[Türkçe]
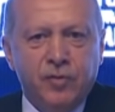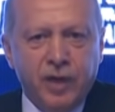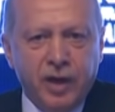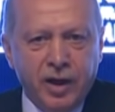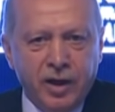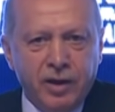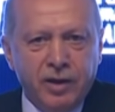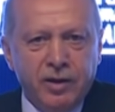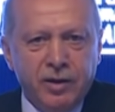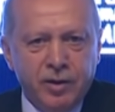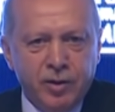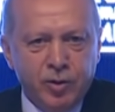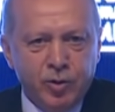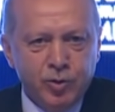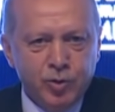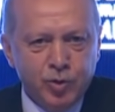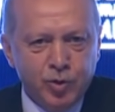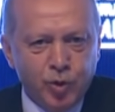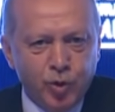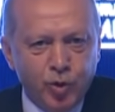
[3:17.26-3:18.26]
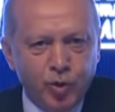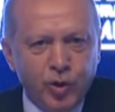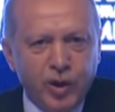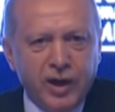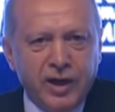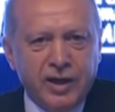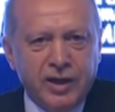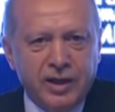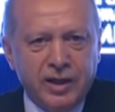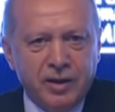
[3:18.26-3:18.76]
Ve
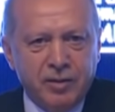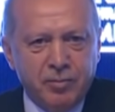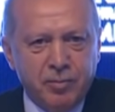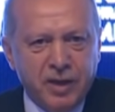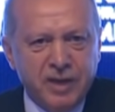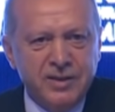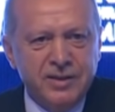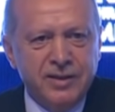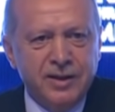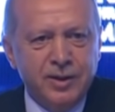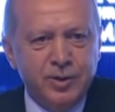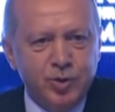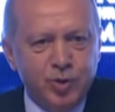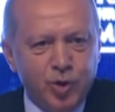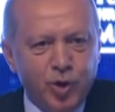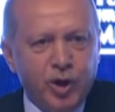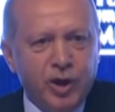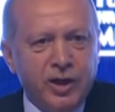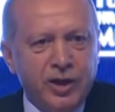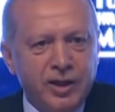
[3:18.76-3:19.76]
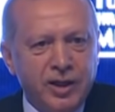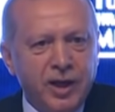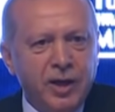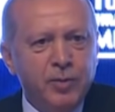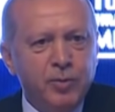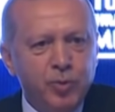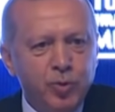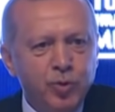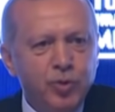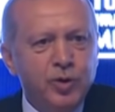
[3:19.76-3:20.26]
sonuna kadar, baştan sona
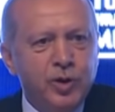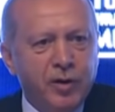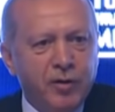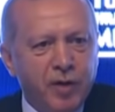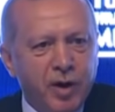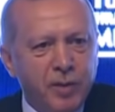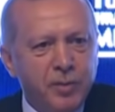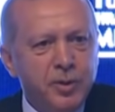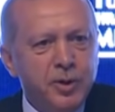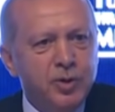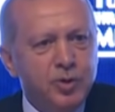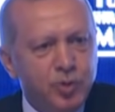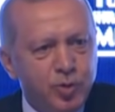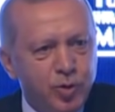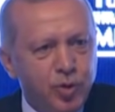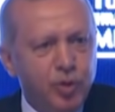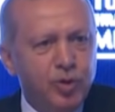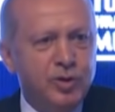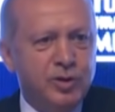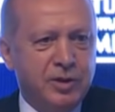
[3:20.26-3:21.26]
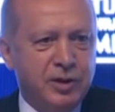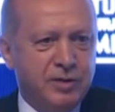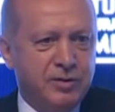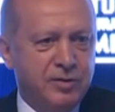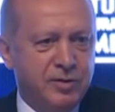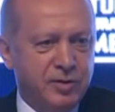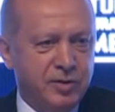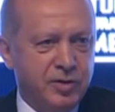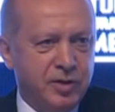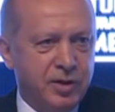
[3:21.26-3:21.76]
kadar bunu devam ettiriyoruz,
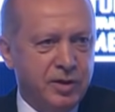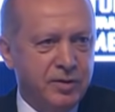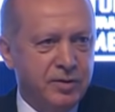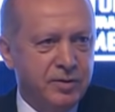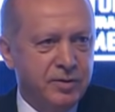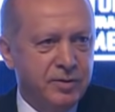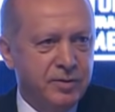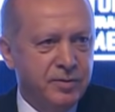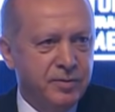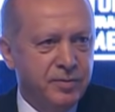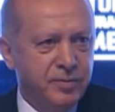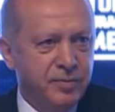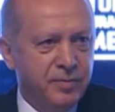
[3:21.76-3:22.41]
ettireceğiz.